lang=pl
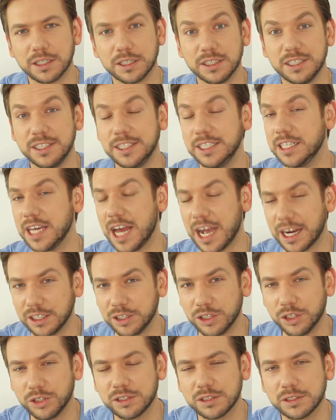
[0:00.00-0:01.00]

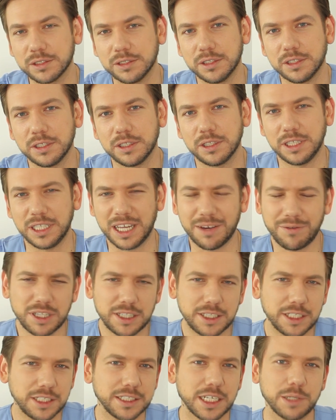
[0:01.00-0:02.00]
diagnoz,
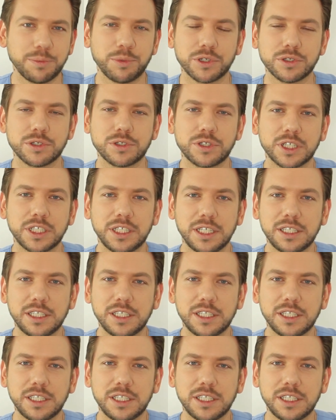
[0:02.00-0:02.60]
nawet tych najprostszych,